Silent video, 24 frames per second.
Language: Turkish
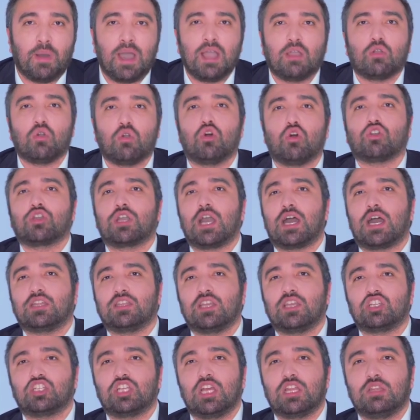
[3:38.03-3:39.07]
Bak ork
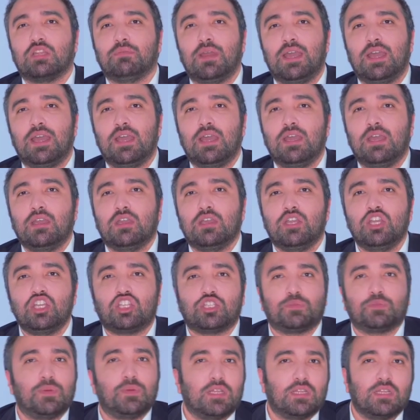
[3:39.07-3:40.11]
kardeşlerime
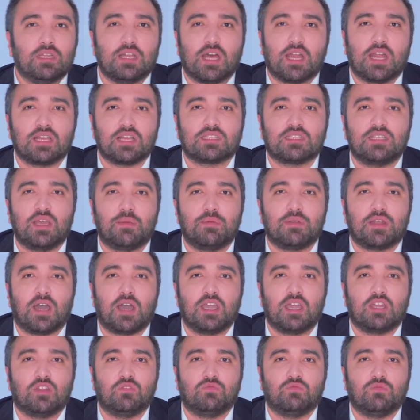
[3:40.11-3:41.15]
hiçbirinin arasında bir
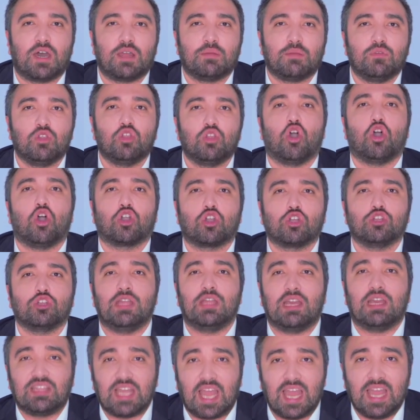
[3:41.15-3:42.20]
ayrım var mı? Yok.
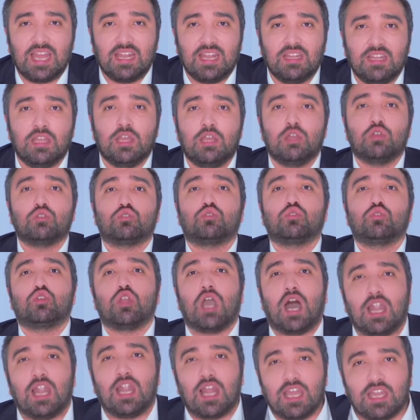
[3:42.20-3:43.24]
Neden?
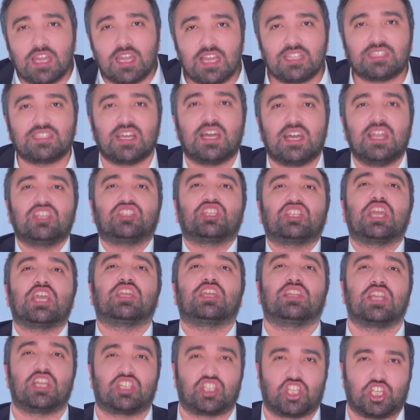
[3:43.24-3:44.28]
Çünkü alay rezalet
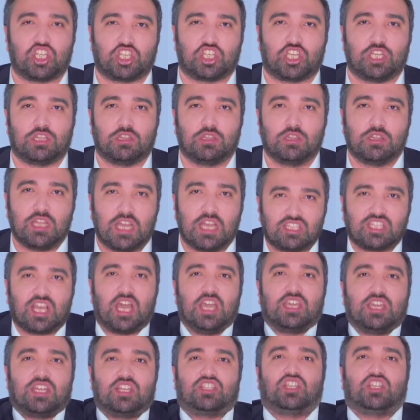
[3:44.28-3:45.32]
şekilde çirkin. Nasıl
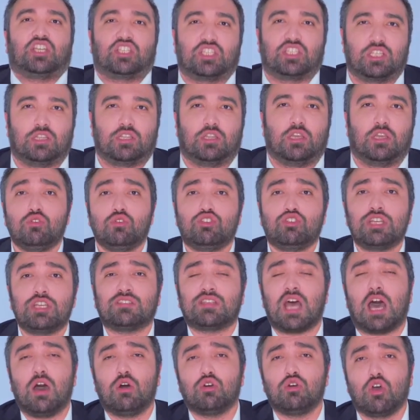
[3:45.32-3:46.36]
ayıracaksın? Yüce
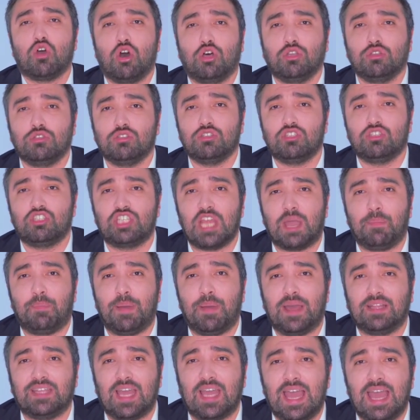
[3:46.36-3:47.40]
Sauron
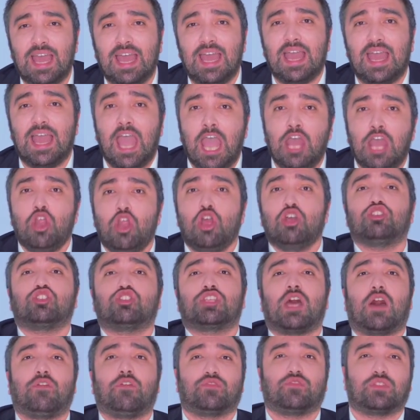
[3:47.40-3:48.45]
cephede en ön
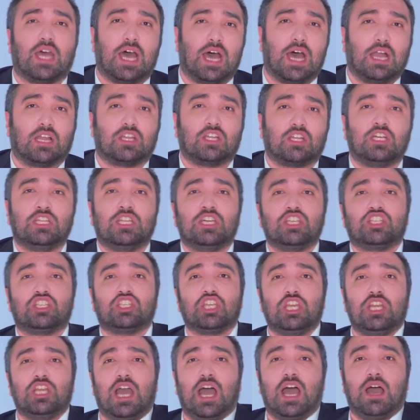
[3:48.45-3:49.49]
safta
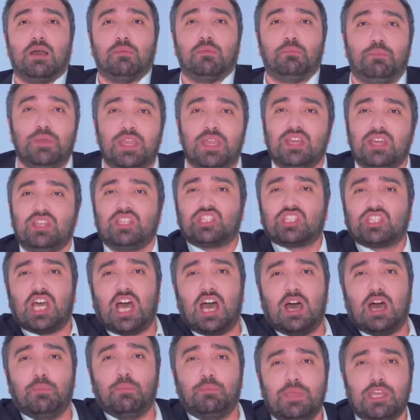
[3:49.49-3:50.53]
kılıcıyla bir
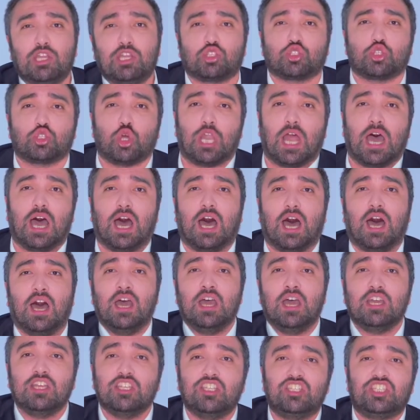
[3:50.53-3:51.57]
sağa bir sola
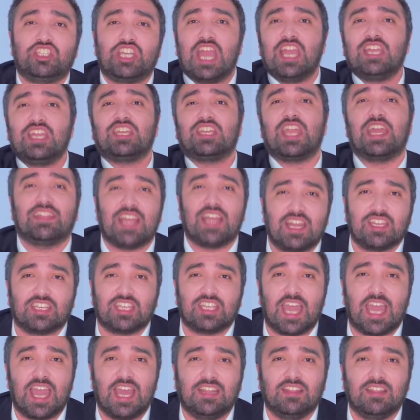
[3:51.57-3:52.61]
cenk
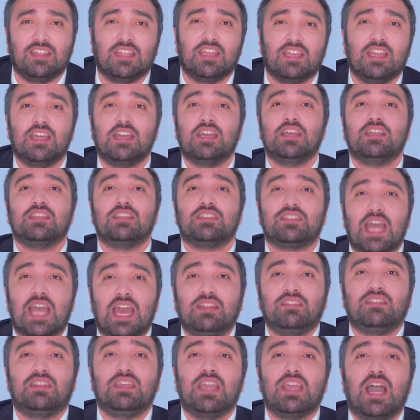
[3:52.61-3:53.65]
ederken
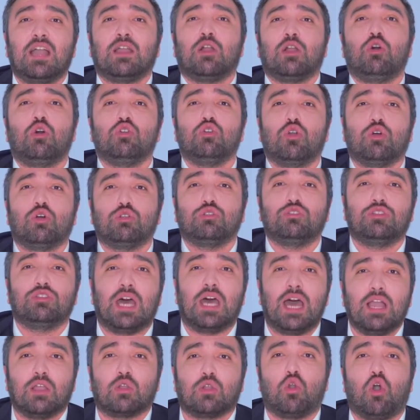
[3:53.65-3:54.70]
sen Diagon
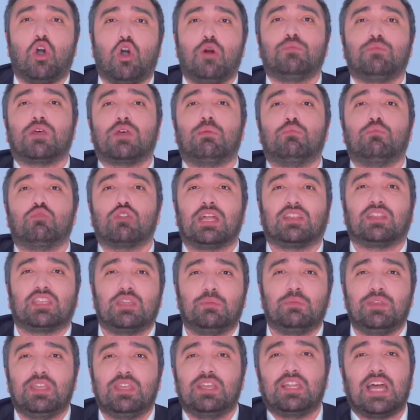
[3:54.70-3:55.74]
yolunda Kobra Murat
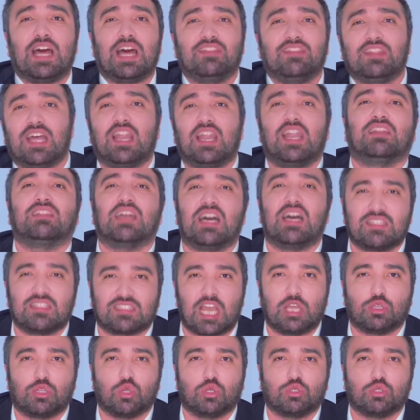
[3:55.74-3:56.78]
gibi yılanlarla dans
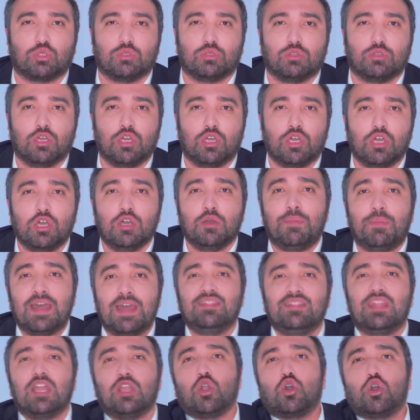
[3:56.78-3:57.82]
ediyordun.
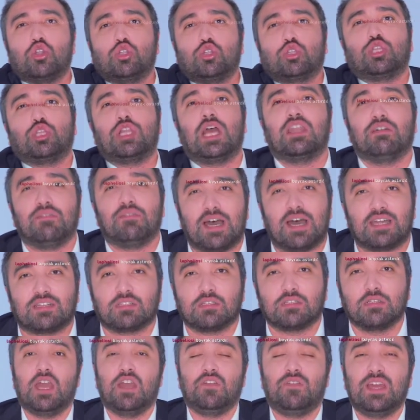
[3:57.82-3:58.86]
Ben de görüntüleri var.
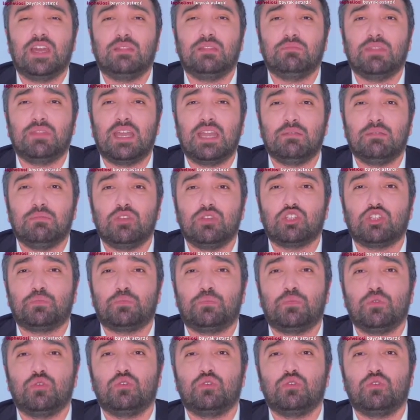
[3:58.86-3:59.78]
Efendim neymiş?